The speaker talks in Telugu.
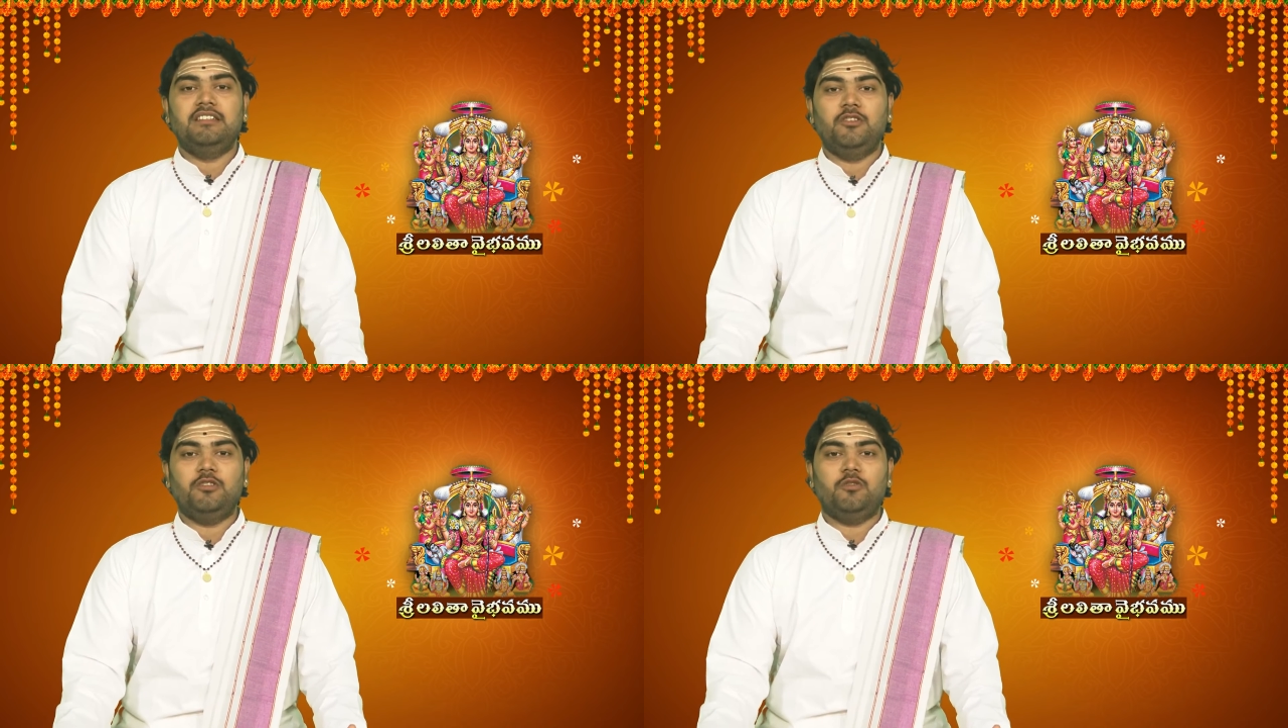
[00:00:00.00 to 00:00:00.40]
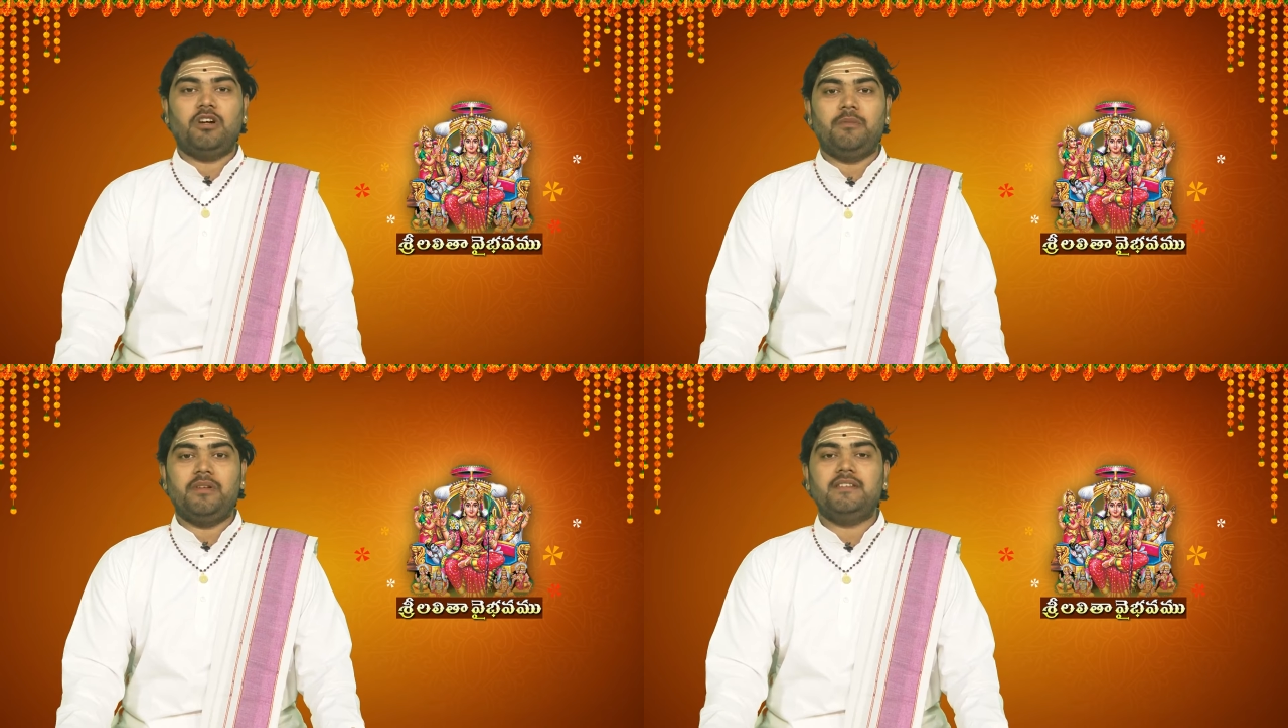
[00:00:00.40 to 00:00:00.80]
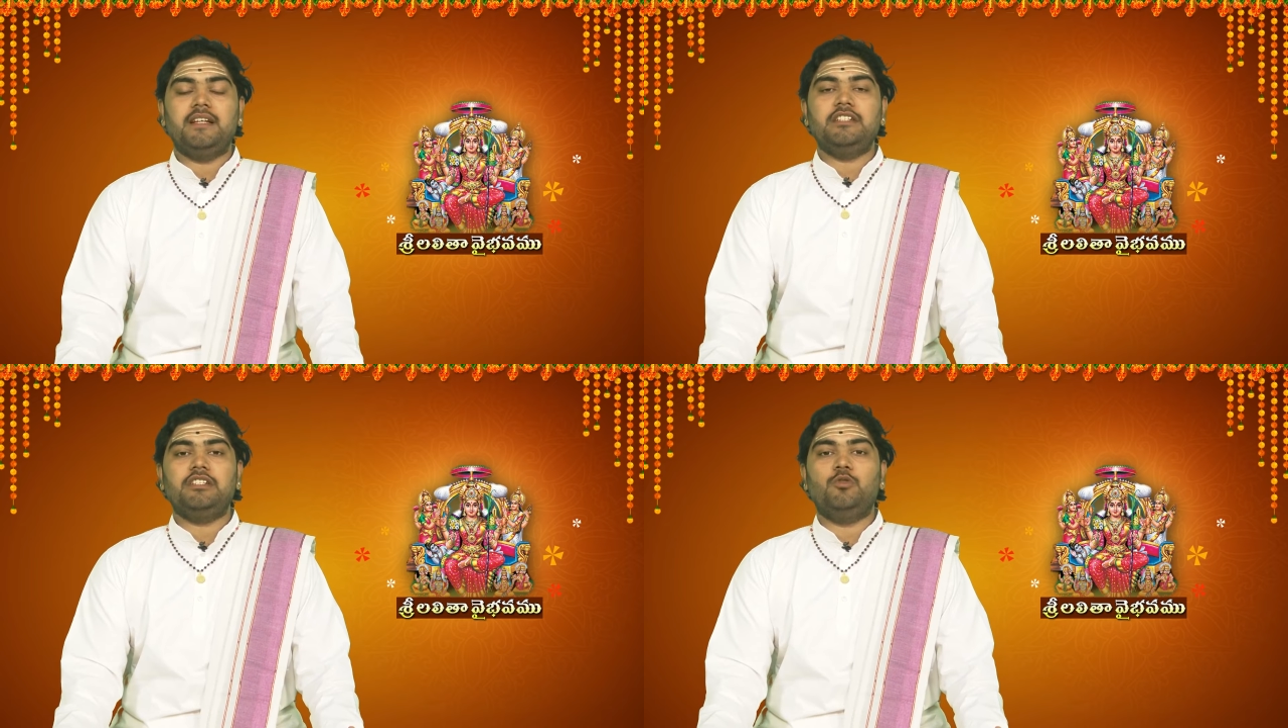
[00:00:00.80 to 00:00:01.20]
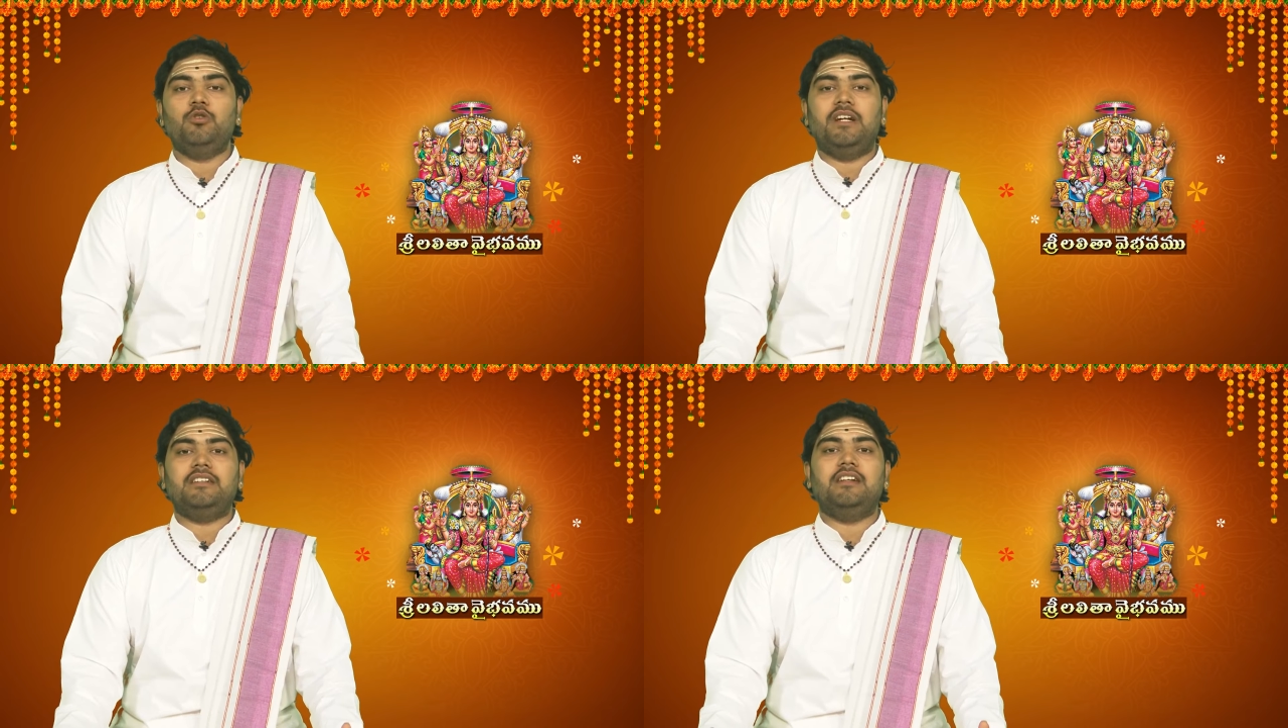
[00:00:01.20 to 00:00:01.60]
తిరుగుతూ కనిపిస్తే
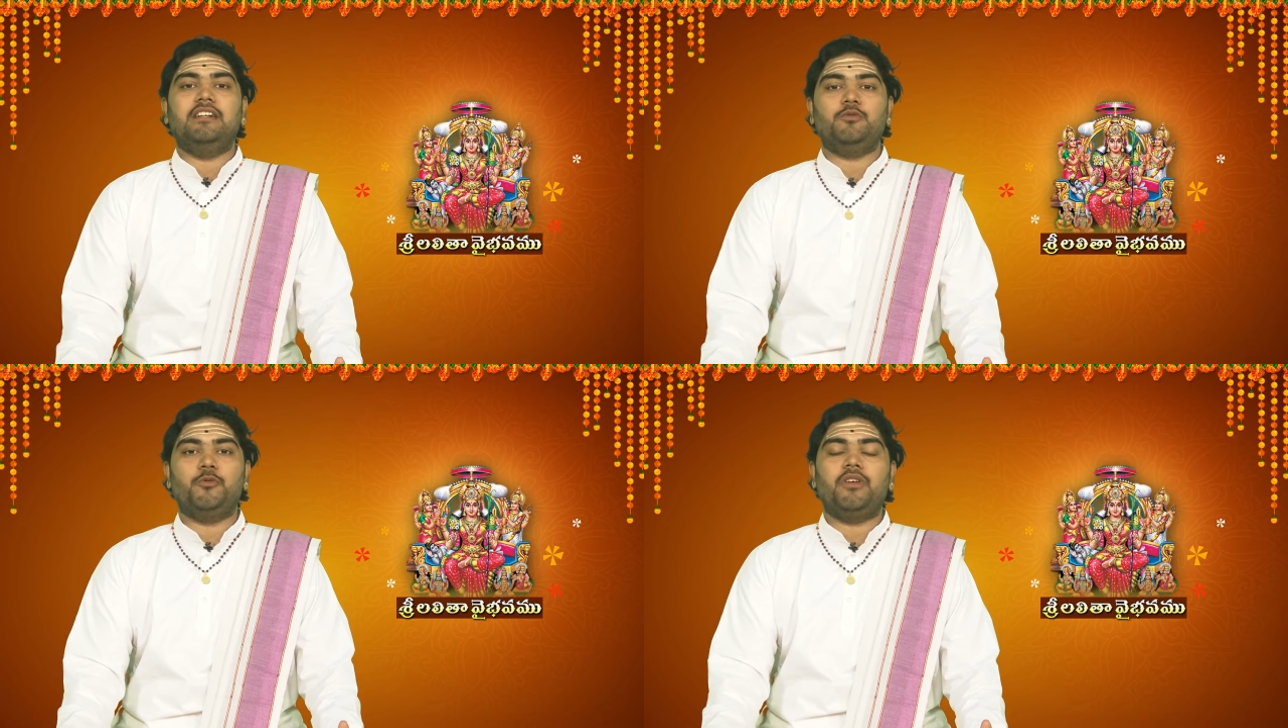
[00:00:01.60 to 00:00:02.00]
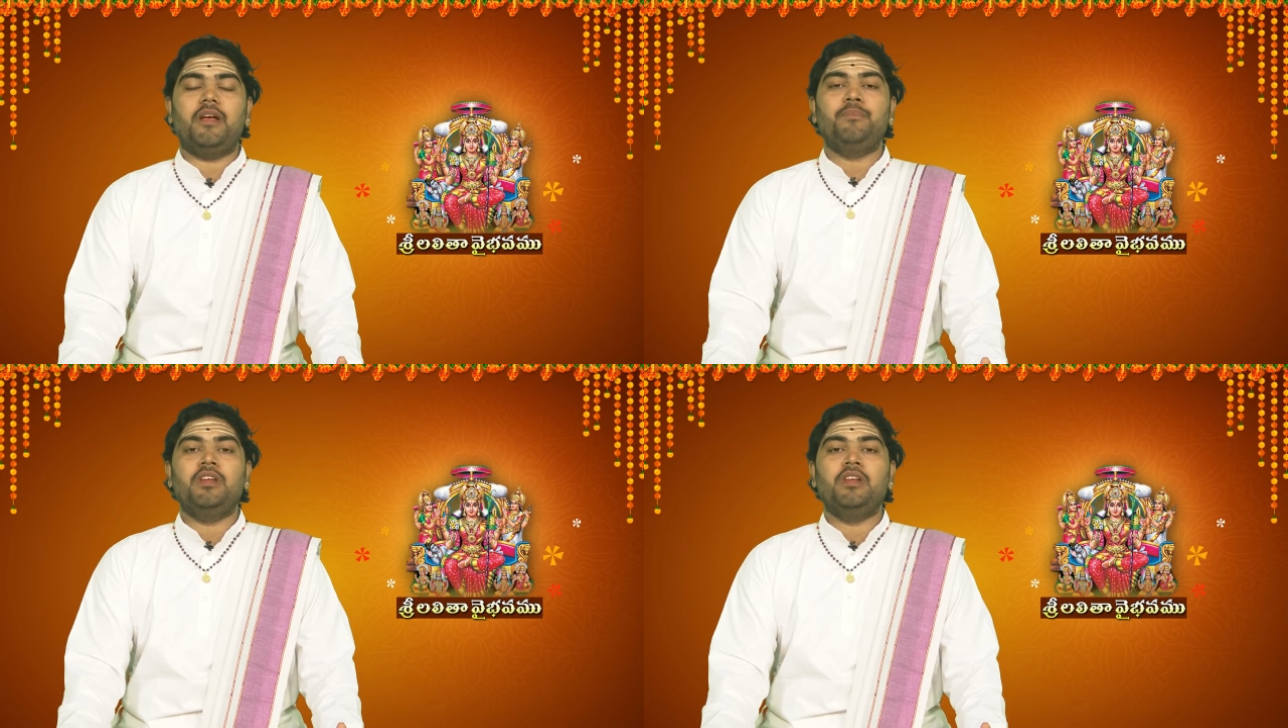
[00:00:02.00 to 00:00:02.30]
శివుడు వెంటనే చూసి